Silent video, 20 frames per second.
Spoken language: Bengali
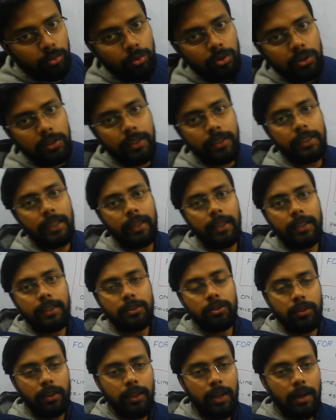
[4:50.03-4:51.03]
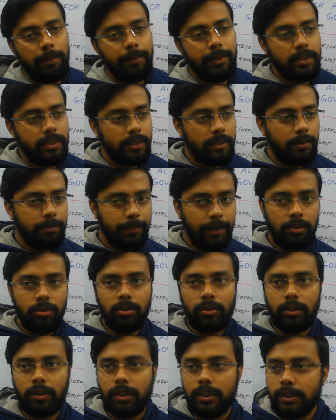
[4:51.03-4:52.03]
রুলটা জানার জন্য আমাদের যেটা মেন
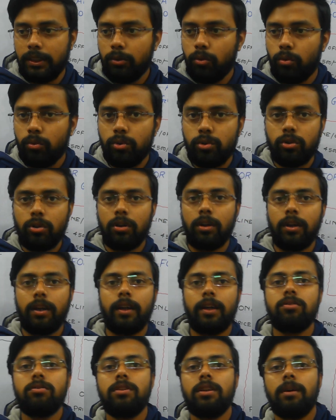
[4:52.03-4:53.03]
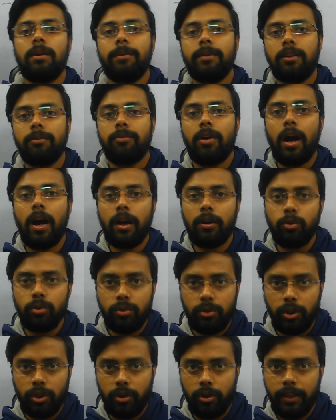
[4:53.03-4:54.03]
দরকার যে কোনো সংখ্যাকে যদি আমাদের ভাগ
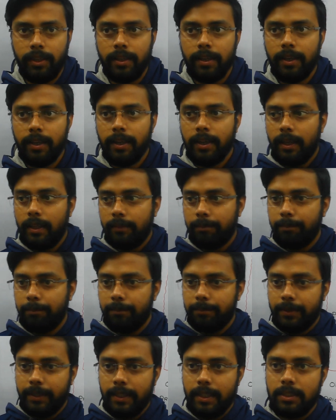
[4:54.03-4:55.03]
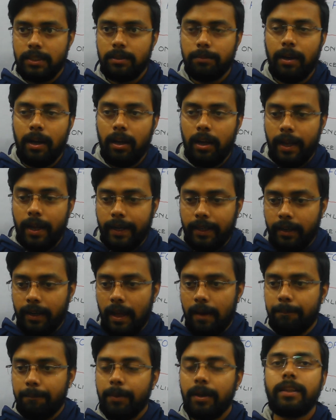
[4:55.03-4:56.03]
করতে হয় ঠিক আছে বা একটা
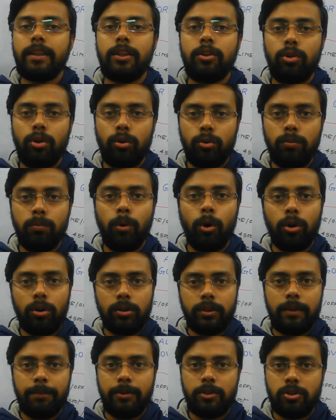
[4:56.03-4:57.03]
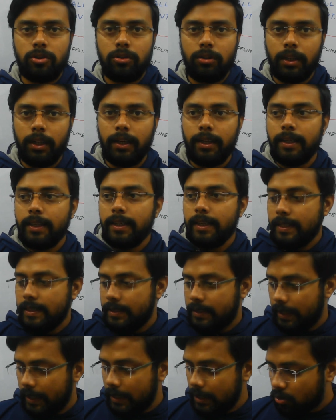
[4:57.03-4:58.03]
নাম্বার দিয়ে দিল খুব বড় টাইপের সংখ্যা
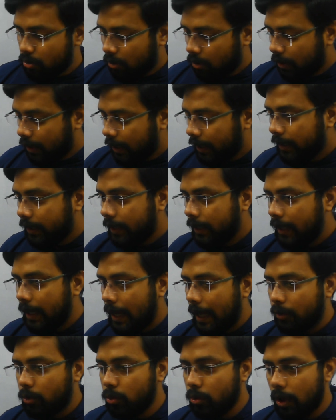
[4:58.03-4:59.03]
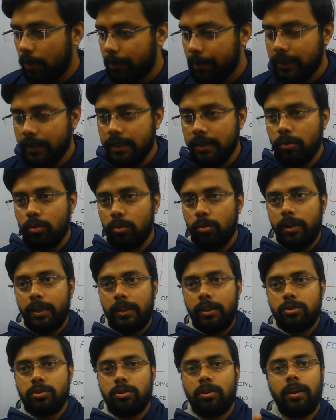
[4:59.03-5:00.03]
সেই সংখ্যাটাকে আদৌ আমাদের কোনো
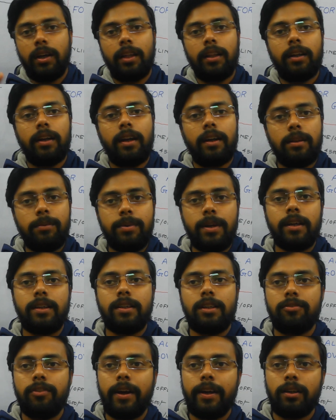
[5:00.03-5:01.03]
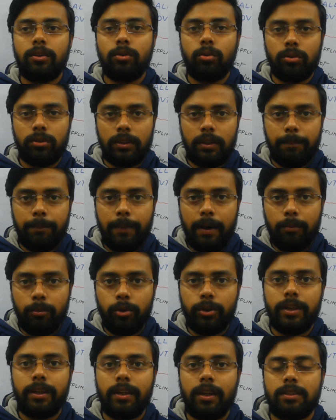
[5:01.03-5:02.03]
একটা সংখ্যা দ্বারা ডিভাই ডিভাইড করতে পারবো
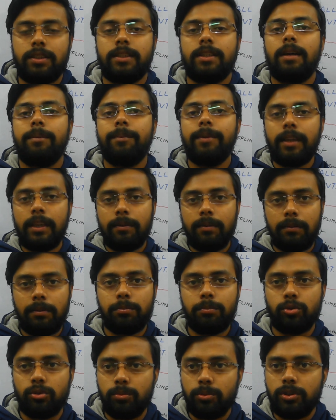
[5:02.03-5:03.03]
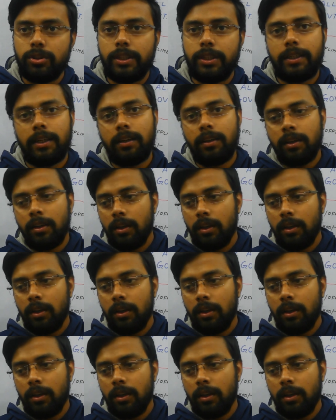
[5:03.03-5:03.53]
কি না সেটা আমরা কীভাবে বুঝবো সেটা